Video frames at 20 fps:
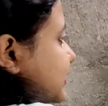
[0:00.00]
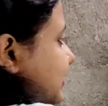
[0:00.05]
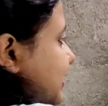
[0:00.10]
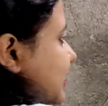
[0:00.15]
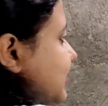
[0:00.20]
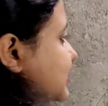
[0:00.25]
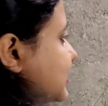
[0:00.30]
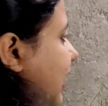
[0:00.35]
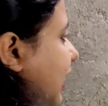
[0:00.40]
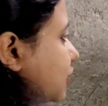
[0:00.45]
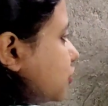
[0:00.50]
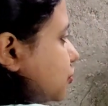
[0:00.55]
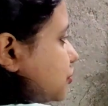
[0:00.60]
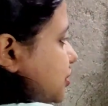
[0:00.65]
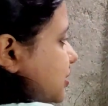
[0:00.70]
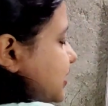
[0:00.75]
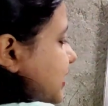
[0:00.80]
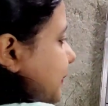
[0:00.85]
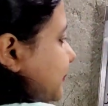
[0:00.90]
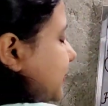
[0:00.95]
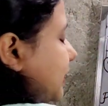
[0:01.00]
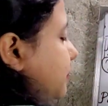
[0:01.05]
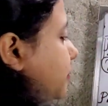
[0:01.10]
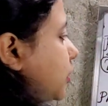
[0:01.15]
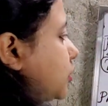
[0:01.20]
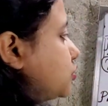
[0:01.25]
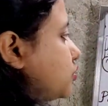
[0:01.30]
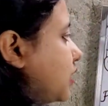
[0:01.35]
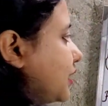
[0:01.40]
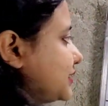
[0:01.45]
যেটা স্টার্ট হচ্ছে
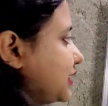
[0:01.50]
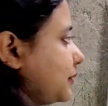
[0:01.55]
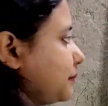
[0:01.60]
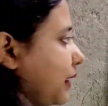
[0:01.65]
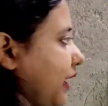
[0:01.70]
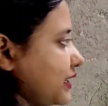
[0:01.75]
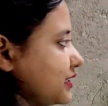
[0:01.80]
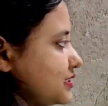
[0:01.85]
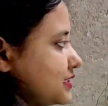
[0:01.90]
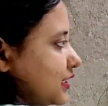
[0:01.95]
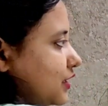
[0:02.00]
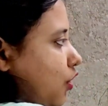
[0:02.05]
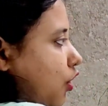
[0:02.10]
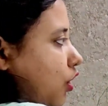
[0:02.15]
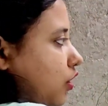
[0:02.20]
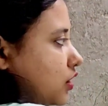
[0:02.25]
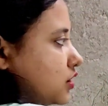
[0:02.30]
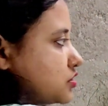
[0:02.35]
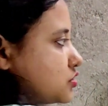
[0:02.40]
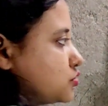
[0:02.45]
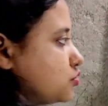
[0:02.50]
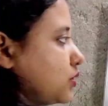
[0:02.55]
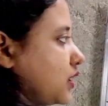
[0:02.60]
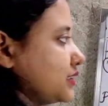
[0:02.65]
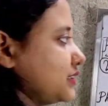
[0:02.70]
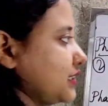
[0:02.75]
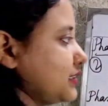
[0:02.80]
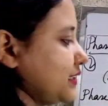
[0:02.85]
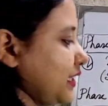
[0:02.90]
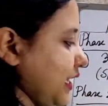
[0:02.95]
সেপ্টেম্বর দু থেকে অগস্ট দু
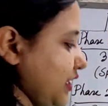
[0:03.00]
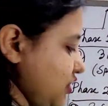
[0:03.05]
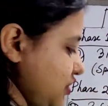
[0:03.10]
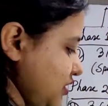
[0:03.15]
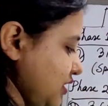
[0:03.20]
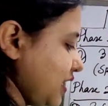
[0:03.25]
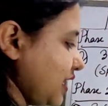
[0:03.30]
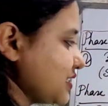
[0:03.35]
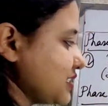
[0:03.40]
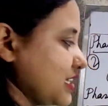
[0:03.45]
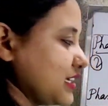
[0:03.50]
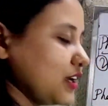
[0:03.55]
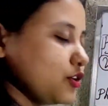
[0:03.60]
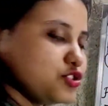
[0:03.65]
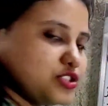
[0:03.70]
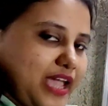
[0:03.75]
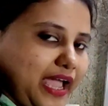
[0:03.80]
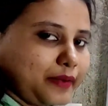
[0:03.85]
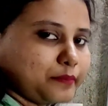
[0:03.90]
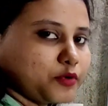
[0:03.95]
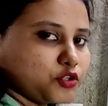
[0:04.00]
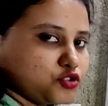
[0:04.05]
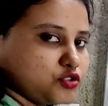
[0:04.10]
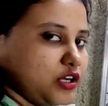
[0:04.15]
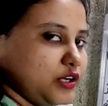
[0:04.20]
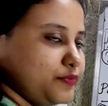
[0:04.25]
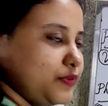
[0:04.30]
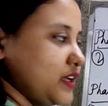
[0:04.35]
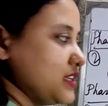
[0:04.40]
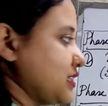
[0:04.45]
ঠিক আছে এটা হচ্ছে এক
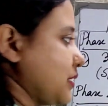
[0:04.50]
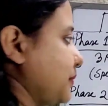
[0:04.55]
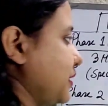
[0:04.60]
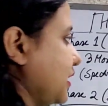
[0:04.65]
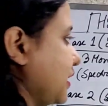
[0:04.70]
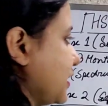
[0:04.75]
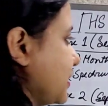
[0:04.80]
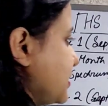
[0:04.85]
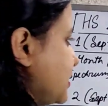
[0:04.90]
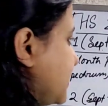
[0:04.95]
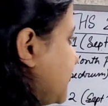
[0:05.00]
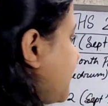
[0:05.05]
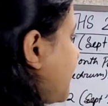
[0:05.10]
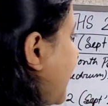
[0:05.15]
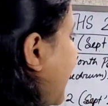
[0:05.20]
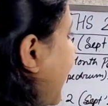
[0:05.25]
বছরের ফেজ আমি রেখেছি